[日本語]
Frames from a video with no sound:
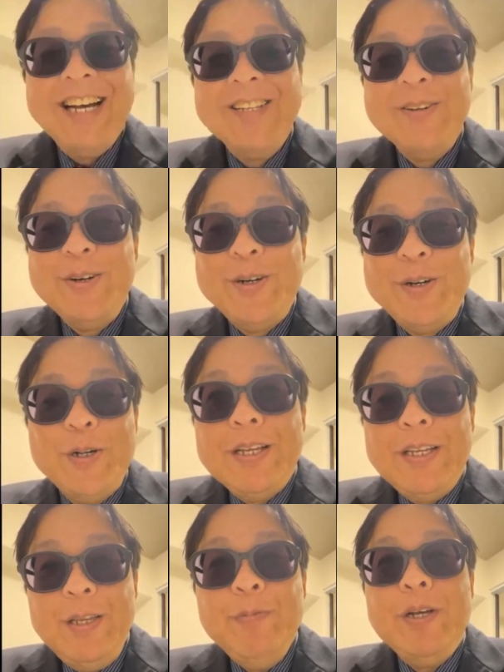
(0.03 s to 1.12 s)
あのー、
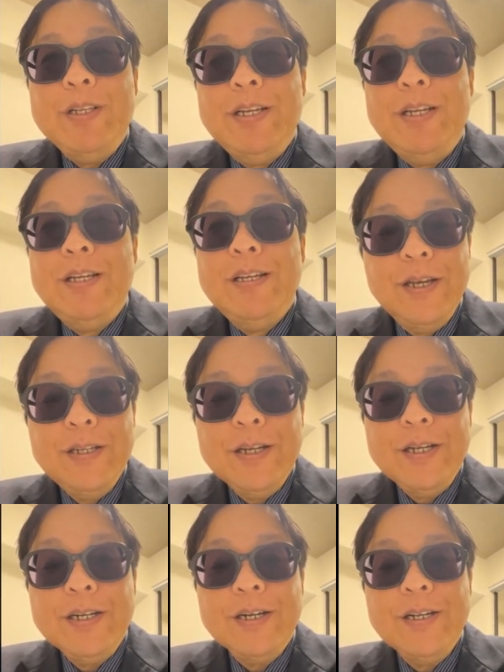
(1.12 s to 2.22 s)
今ね、携
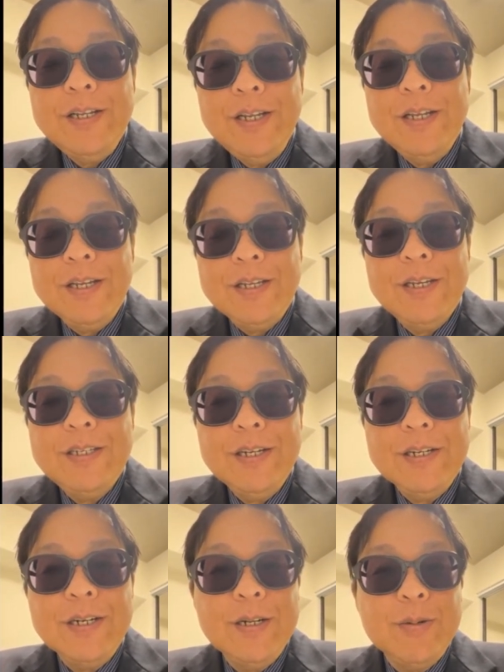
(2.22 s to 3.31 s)
帯からね、携
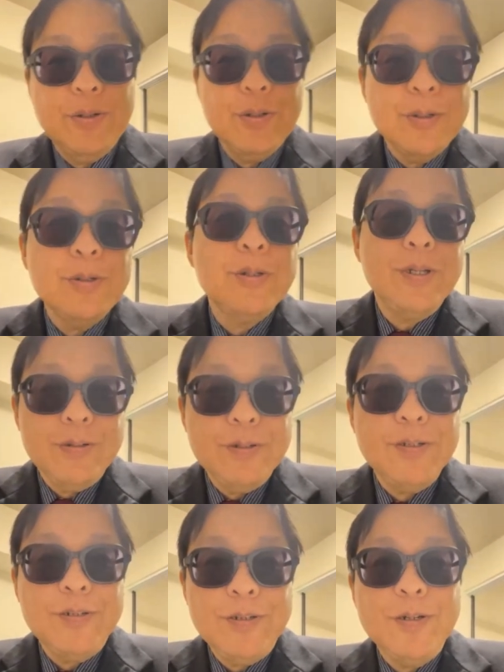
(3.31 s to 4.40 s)
帯からこう撮って
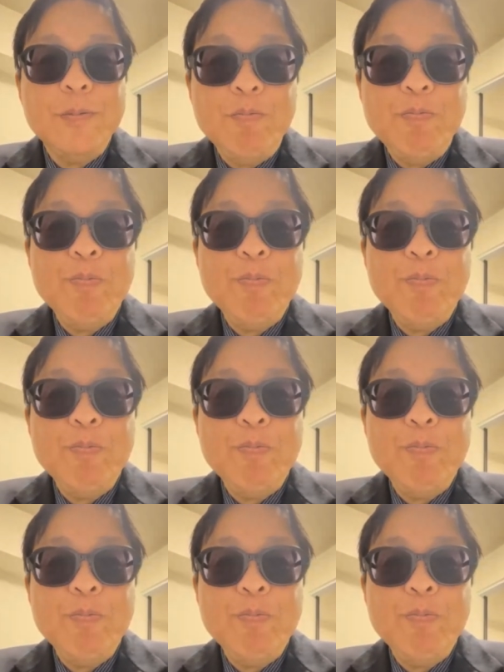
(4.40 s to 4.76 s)
るんですよ。